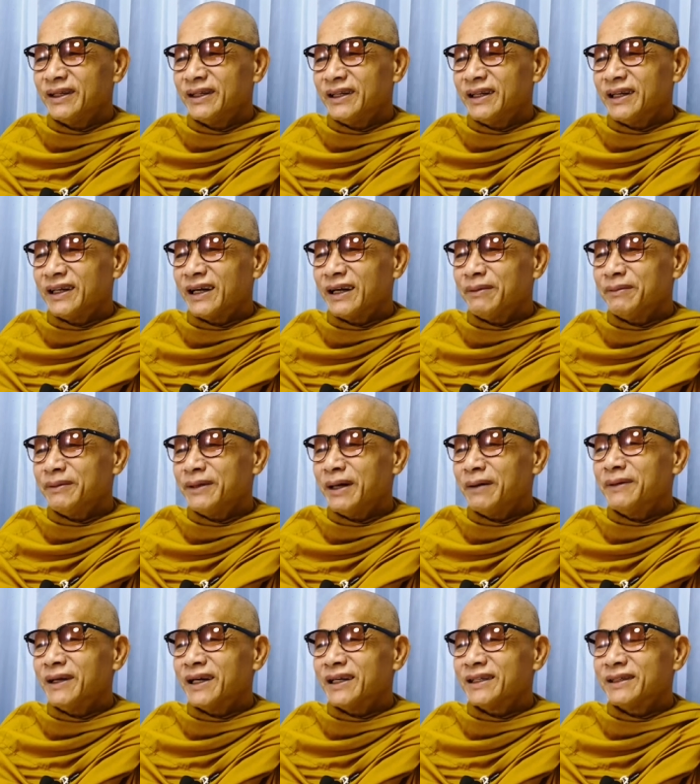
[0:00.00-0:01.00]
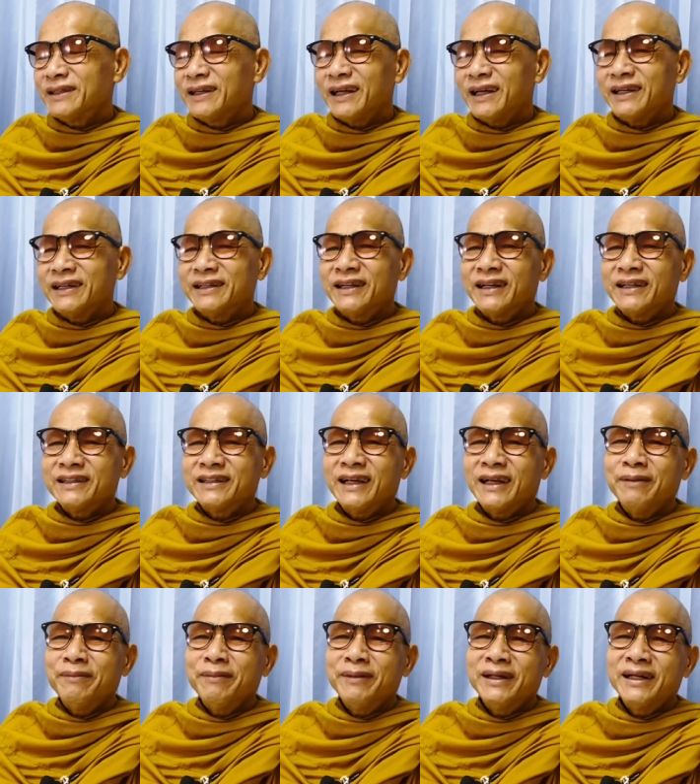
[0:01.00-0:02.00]
นะครับยับยั้งใจช่างใจ
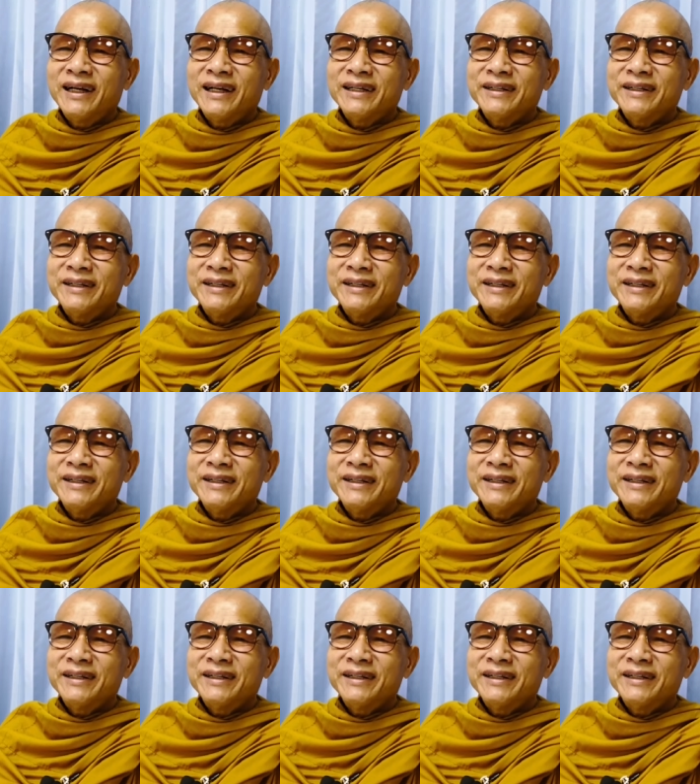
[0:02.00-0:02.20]
ไม่ได้